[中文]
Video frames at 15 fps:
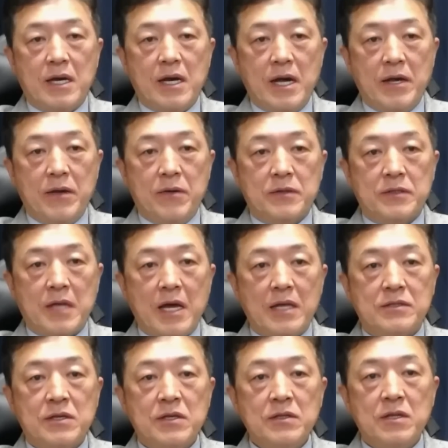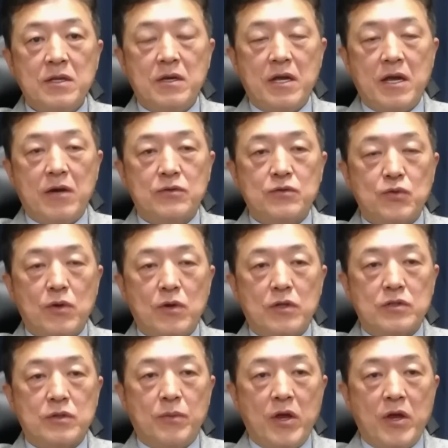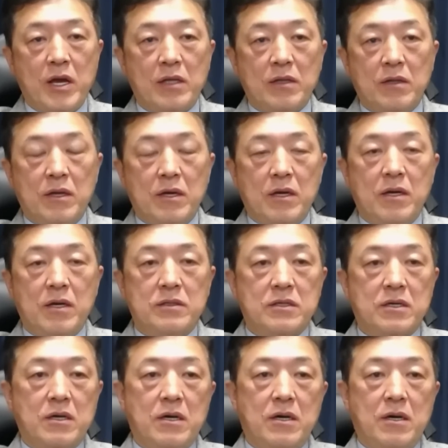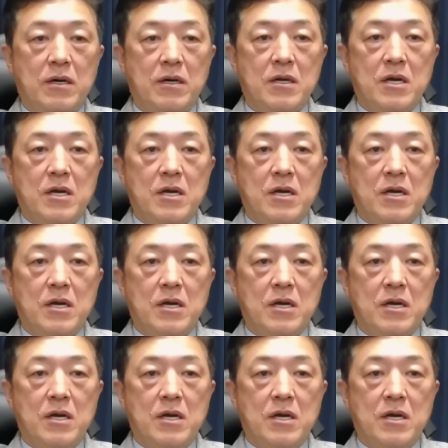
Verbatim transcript: 还有它真的要做了怎么样的这个